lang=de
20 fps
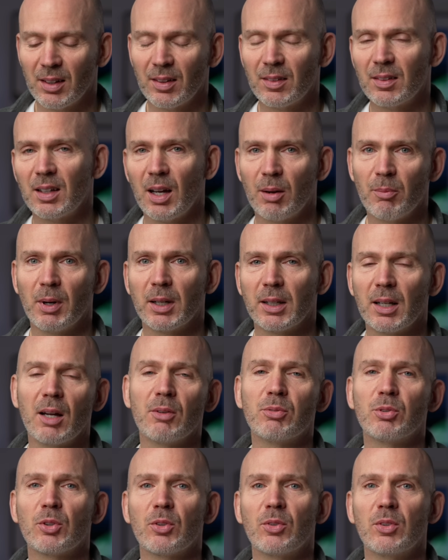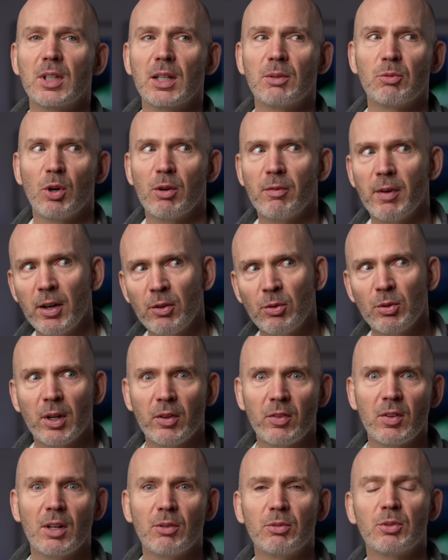dass die Kamera da funktioniert? Woher weißt du,
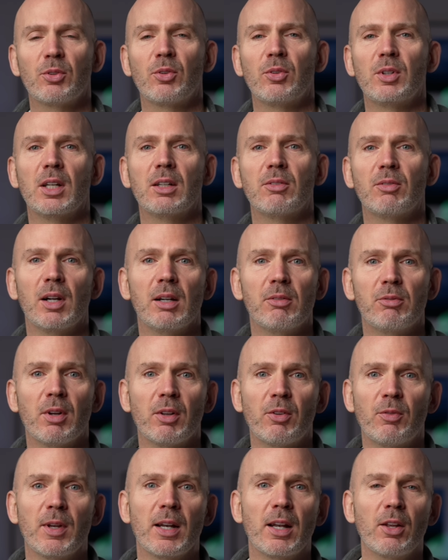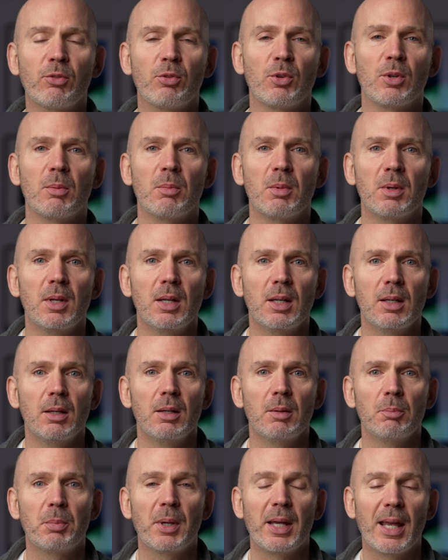dass sie da funktioniert? Weil was wäre das für eine
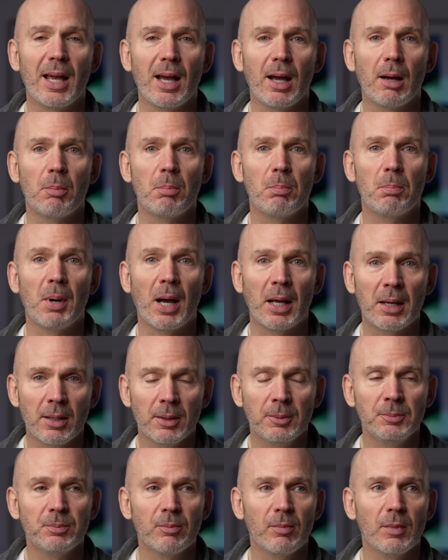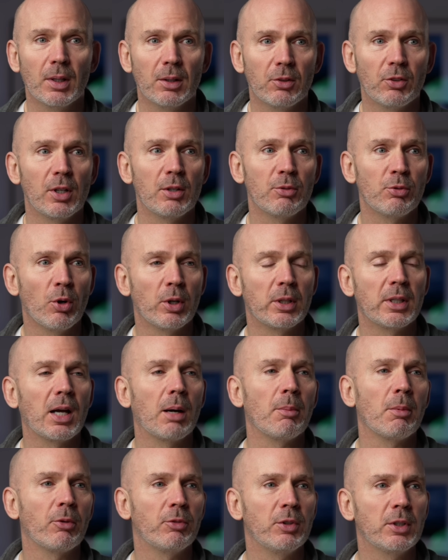PR-Panne? Stell dir vor, die
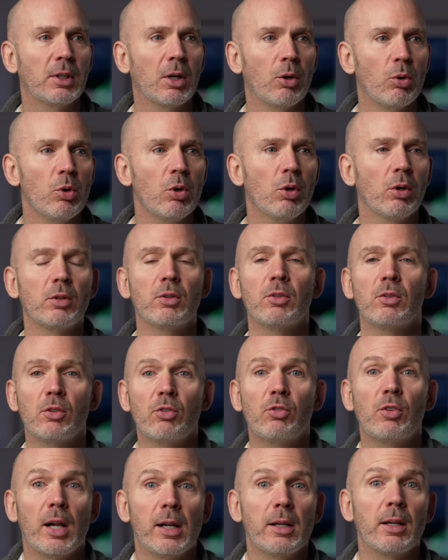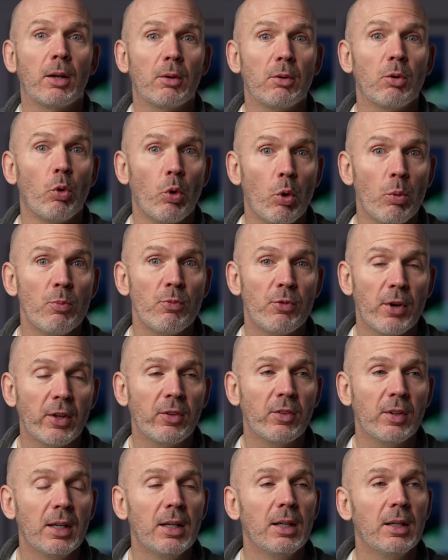Kamera fliegt da hoch und die stellen dann oben
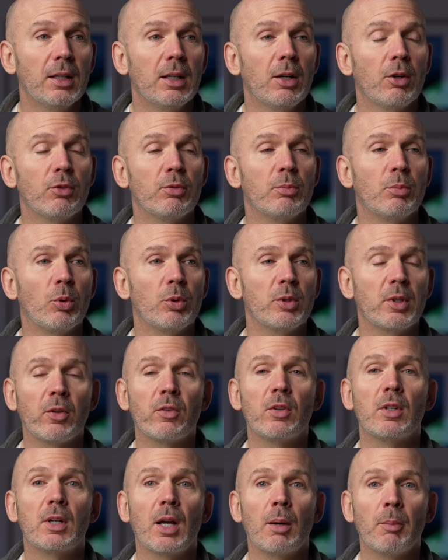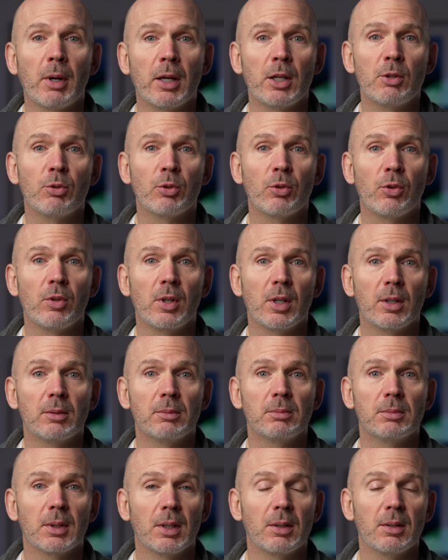fest auf dem Mond, dass die Kamera nicht funktioniert.
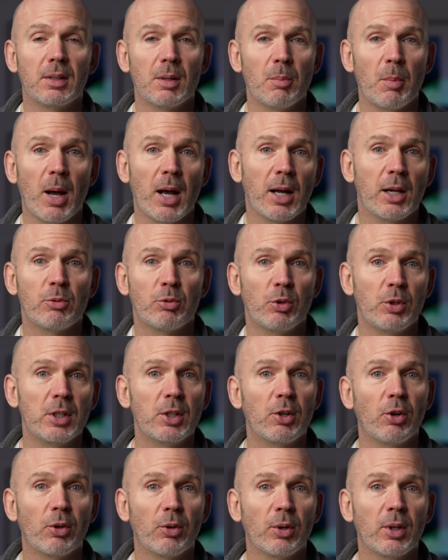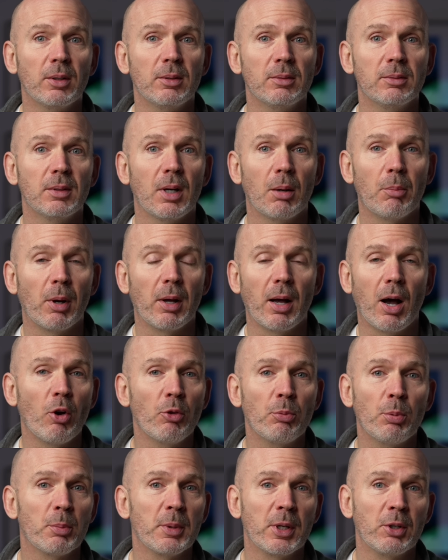Ein Debakel für Nikon, oder? Aber
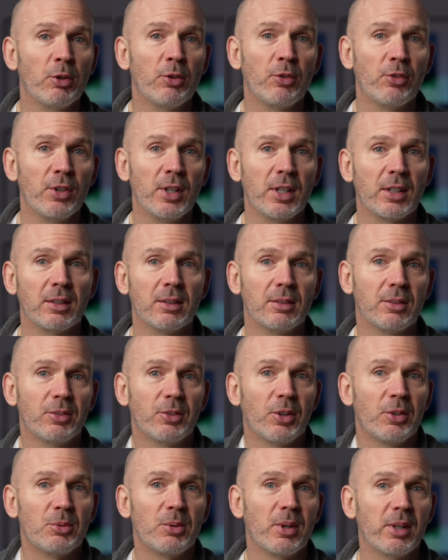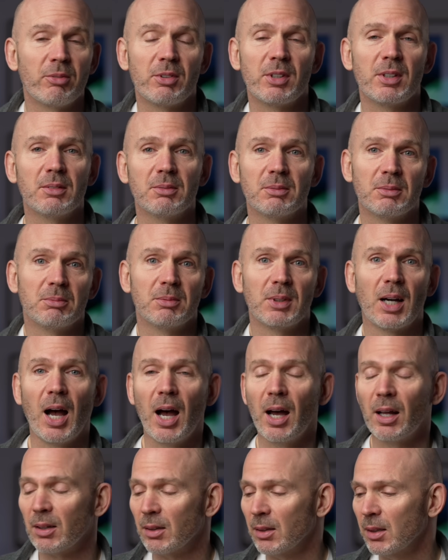ausprobieren können sie es nicht. Sie können nur irgendwie
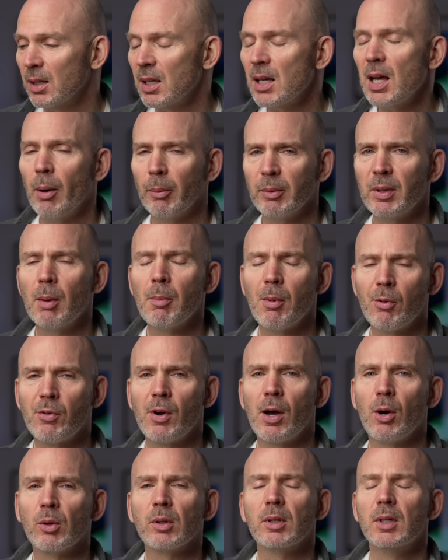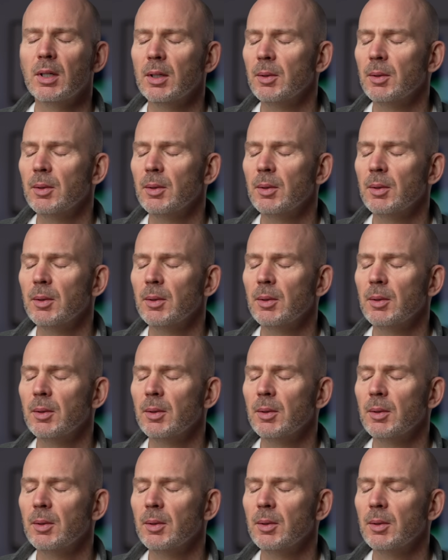raten. Ne? Aber sie haben Erfahrung.